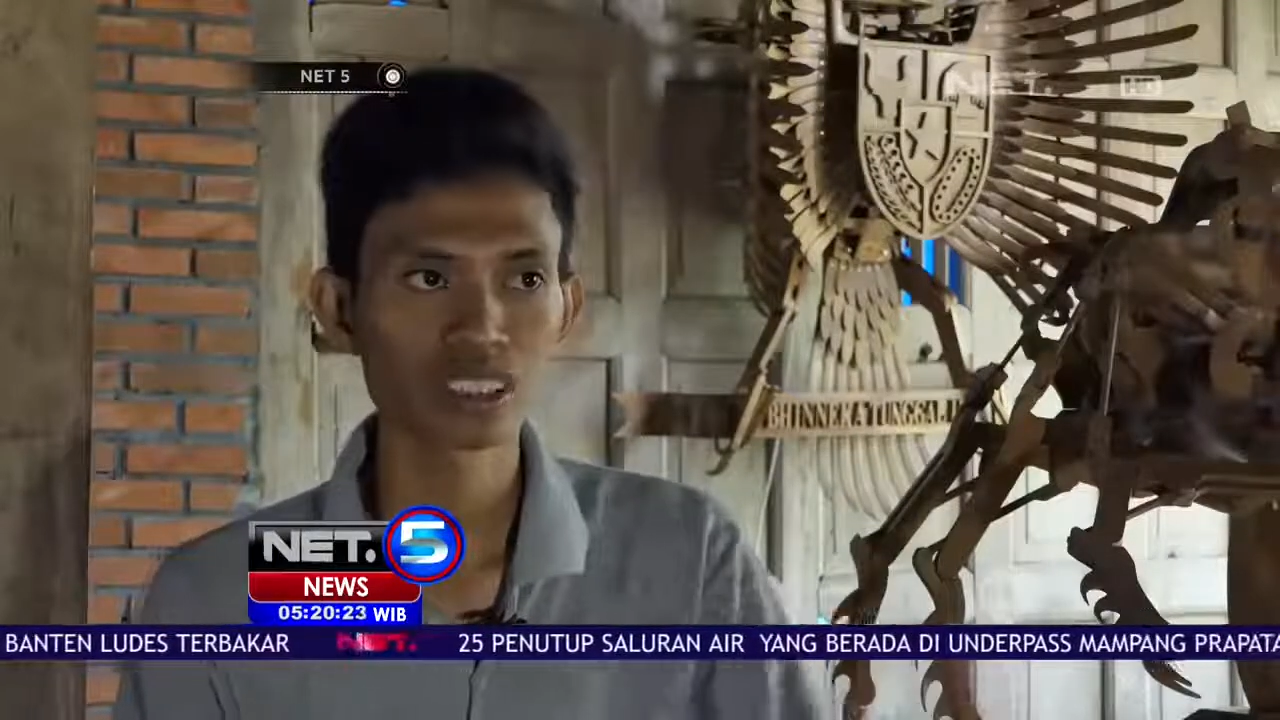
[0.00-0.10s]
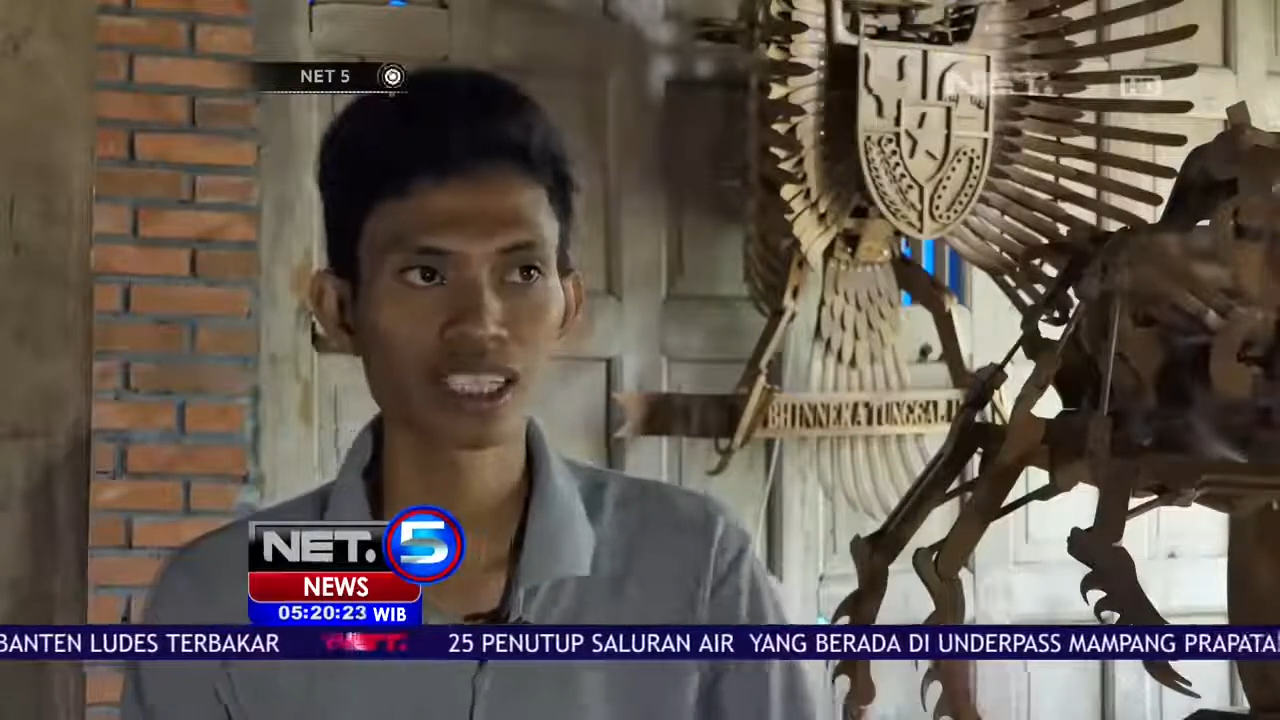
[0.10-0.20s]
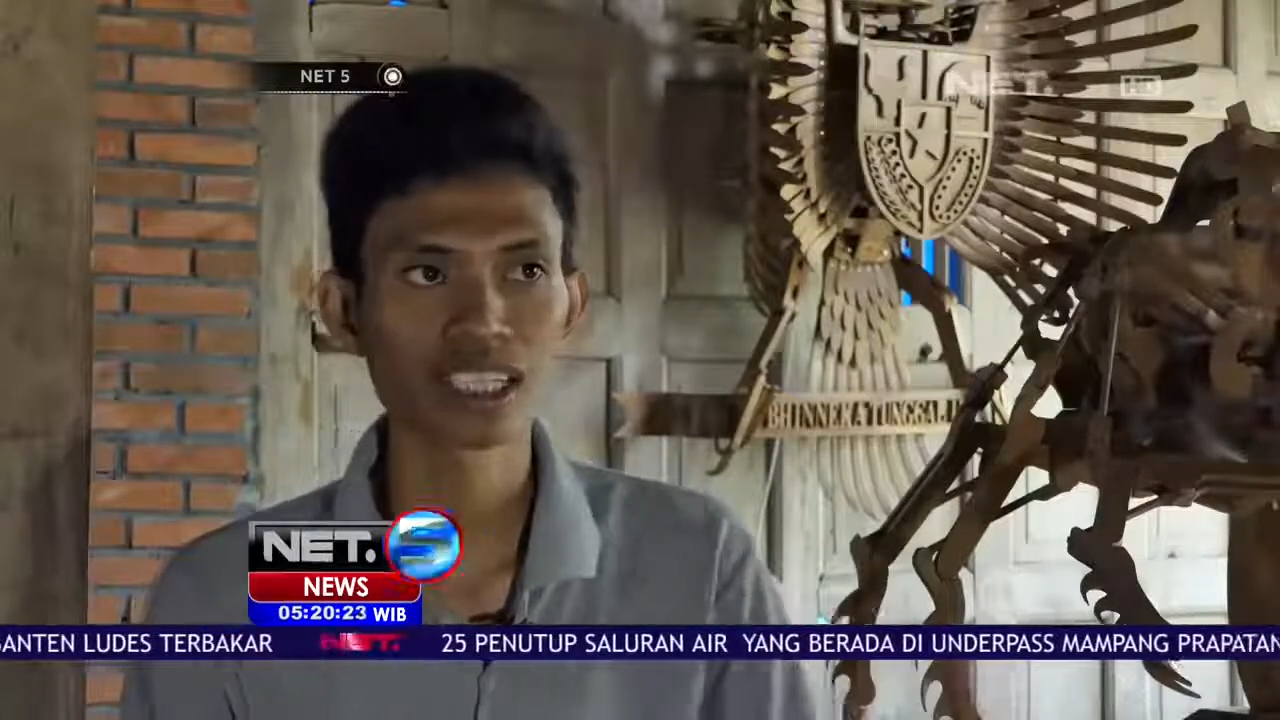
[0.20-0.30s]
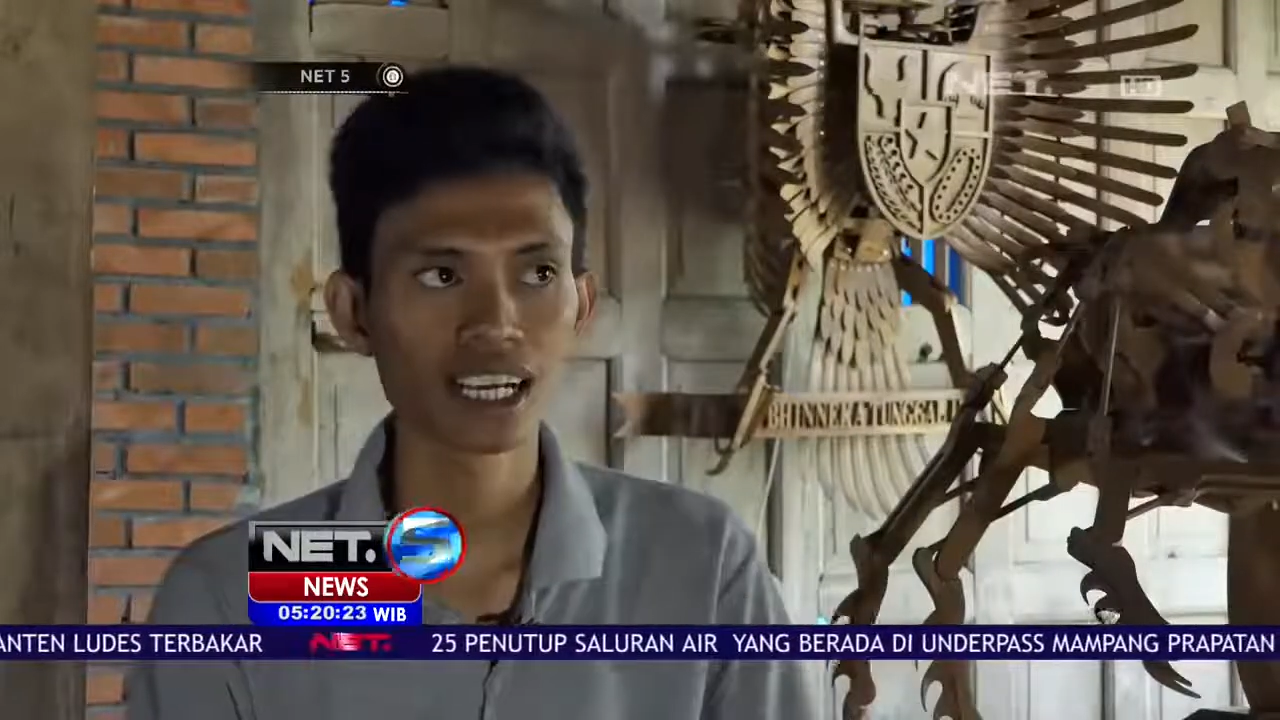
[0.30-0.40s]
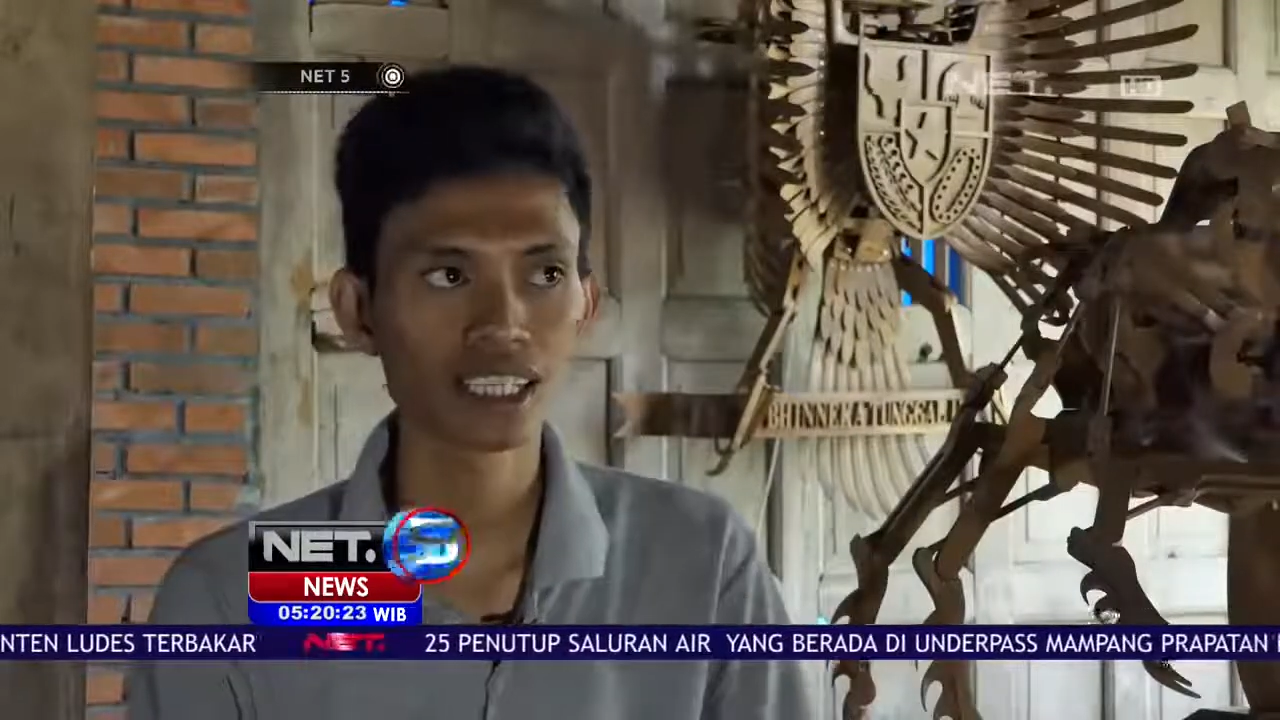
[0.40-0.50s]

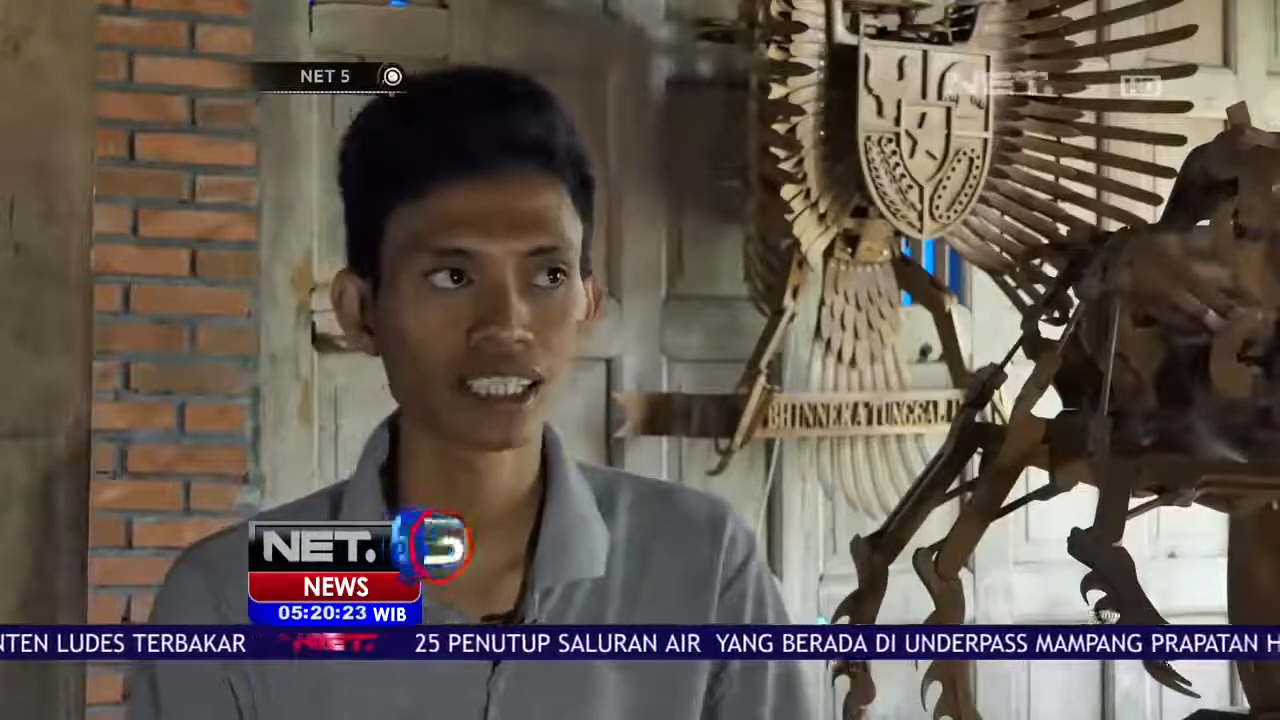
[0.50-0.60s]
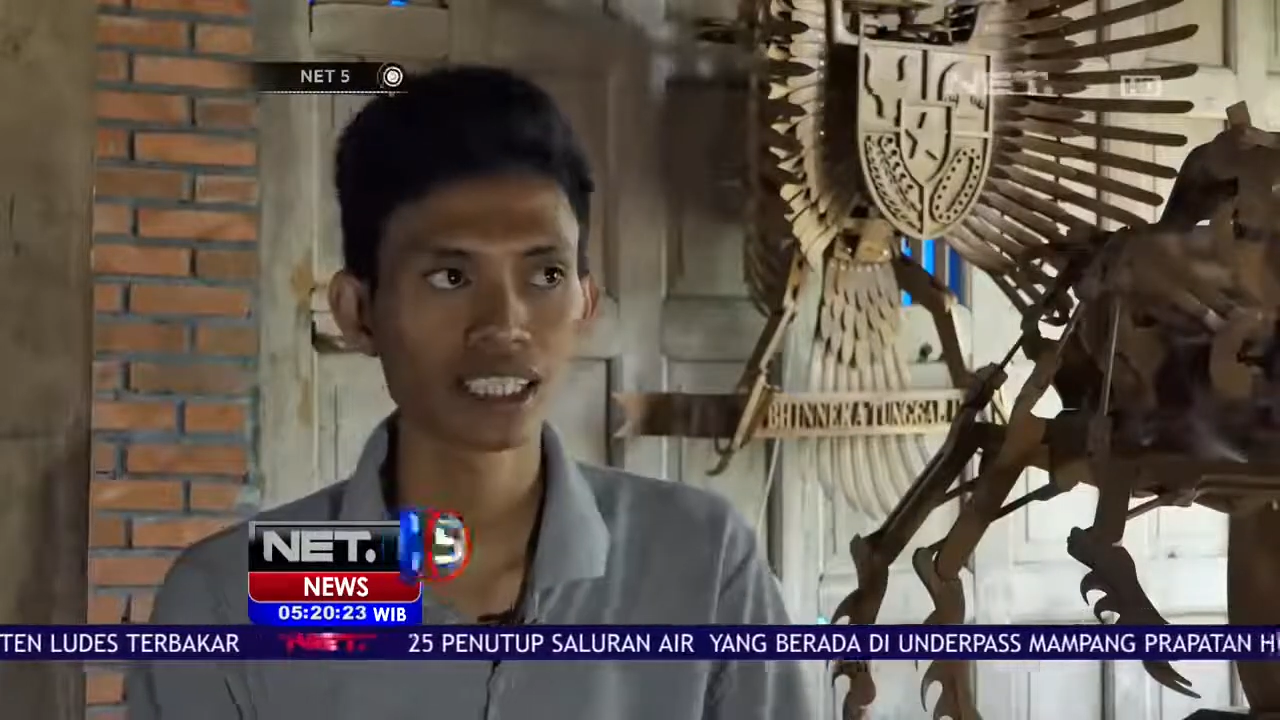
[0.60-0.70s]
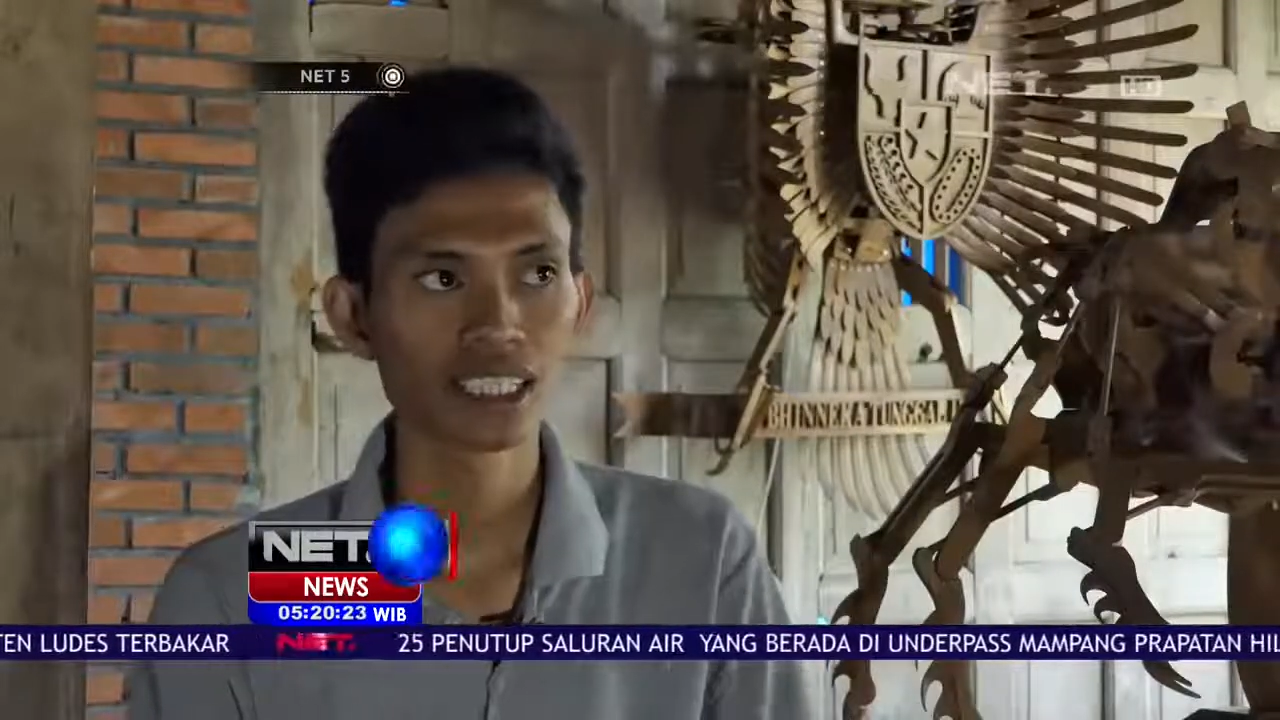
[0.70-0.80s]
dengan